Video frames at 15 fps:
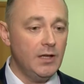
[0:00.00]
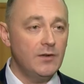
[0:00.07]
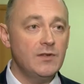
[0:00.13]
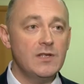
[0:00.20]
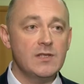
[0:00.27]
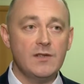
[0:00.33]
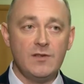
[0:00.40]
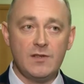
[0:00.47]
И
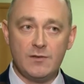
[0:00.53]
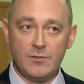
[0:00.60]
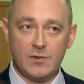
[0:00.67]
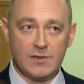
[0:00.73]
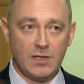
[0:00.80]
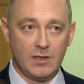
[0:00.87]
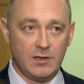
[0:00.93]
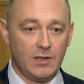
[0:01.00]
вне
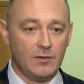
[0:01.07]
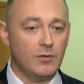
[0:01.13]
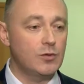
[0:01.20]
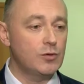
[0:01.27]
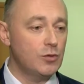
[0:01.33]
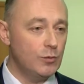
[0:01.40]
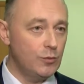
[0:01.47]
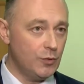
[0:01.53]
зависимости от того,
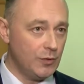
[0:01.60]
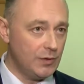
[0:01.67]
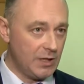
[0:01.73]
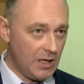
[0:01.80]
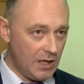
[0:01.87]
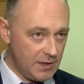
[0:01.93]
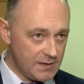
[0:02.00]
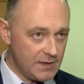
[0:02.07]
кто
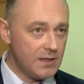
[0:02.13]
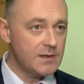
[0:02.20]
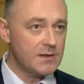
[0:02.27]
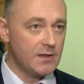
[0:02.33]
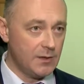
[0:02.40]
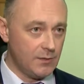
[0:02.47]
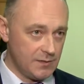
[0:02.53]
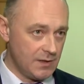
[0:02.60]
будет
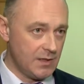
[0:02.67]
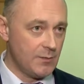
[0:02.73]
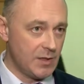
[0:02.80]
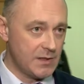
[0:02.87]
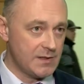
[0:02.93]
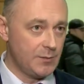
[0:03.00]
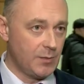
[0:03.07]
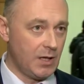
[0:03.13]
реализацией
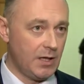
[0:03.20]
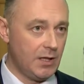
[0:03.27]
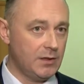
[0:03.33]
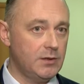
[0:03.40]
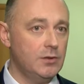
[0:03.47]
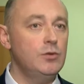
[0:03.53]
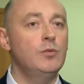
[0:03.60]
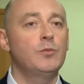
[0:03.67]
заниматься
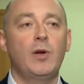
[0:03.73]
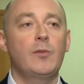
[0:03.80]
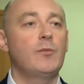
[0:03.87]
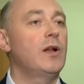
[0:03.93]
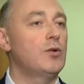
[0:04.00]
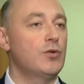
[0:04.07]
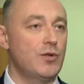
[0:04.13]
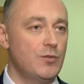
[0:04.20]
проектом, ну,
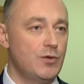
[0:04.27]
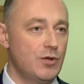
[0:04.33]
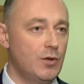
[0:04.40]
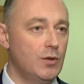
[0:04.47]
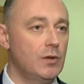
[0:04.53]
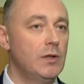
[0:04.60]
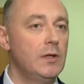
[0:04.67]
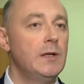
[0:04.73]
предположим,
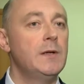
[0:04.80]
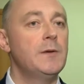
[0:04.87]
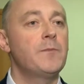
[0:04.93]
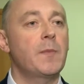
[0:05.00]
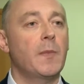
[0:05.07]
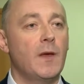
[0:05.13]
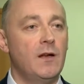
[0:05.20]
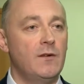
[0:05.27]
что
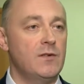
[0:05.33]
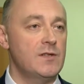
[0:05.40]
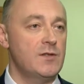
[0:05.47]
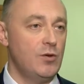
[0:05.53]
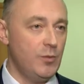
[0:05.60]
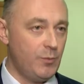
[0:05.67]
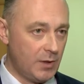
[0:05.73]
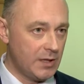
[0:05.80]

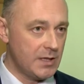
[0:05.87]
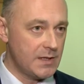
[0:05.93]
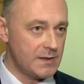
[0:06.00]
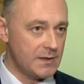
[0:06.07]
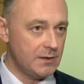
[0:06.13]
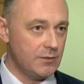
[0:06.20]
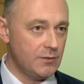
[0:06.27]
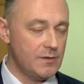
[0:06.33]
Альфа-строй
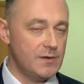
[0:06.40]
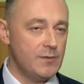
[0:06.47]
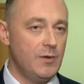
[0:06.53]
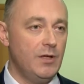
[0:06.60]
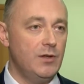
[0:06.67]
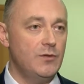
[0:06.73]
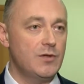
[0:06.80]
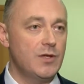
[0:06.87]
продаст этот
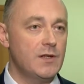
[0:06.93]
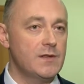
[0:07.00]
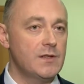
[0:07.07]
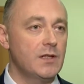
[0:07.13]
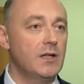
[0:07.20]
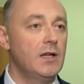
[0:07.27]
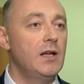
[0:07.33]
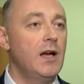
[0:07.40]
земельный
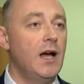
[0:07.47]
участок,